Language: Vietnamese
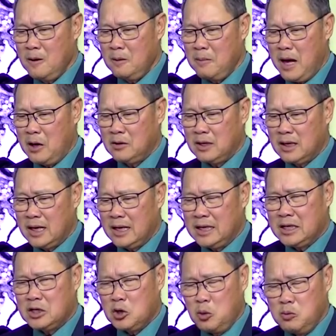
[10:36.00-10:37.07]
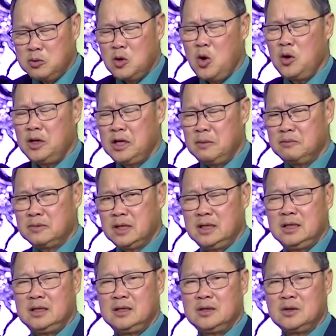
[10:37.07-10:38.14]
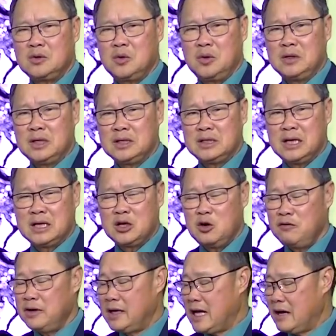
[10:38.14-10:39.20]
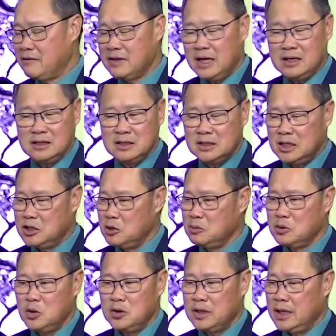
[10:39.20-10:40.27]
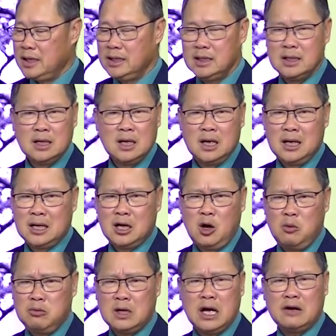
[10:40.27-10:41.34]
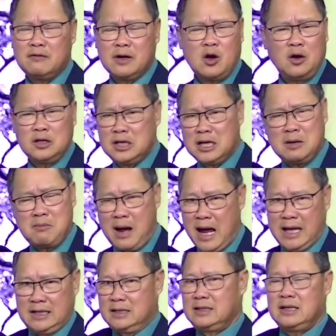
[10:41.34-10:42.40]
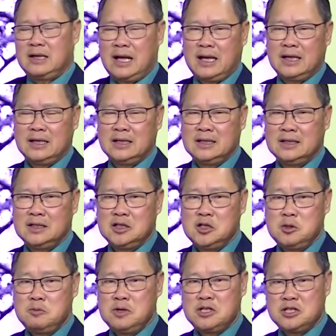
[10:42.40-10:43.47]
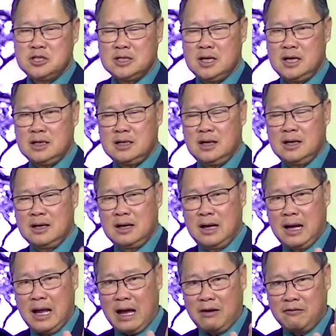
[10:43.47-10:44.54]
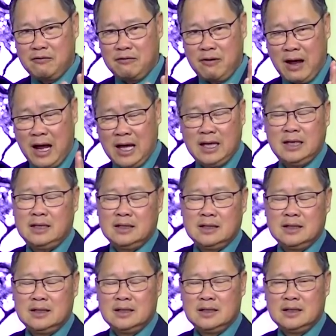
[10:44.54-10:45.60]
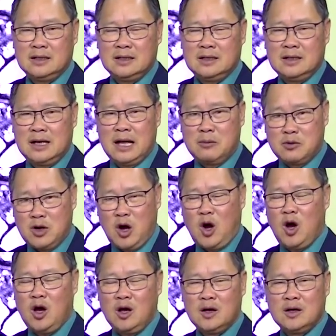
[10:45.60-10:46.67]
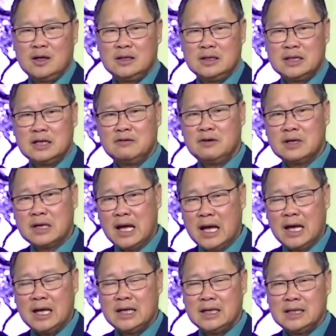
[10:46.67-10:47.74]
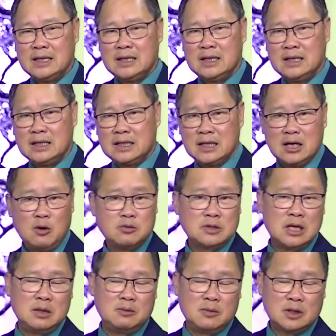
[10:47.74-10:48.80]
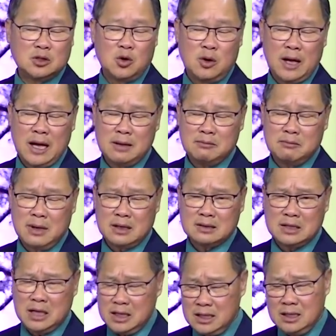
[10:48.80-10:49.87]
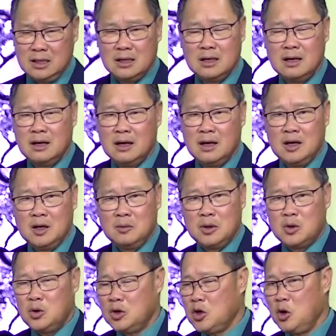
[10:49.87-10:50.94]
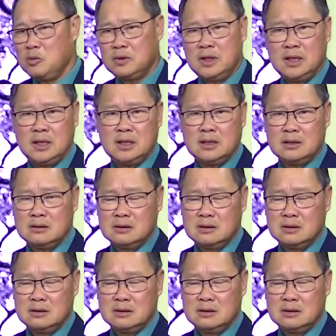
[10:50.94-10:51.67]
bảo rằng là để củng cố niềm tin của nhân dân đối với đảng và nhà nước thì chúng tôi nghĩ không cần phải có những cái bài như thế này mà trước hết đó là phải làm rõ những cái vấn đề những cái công trình mà tốn hàng bạc tỷ và cuối cùng thì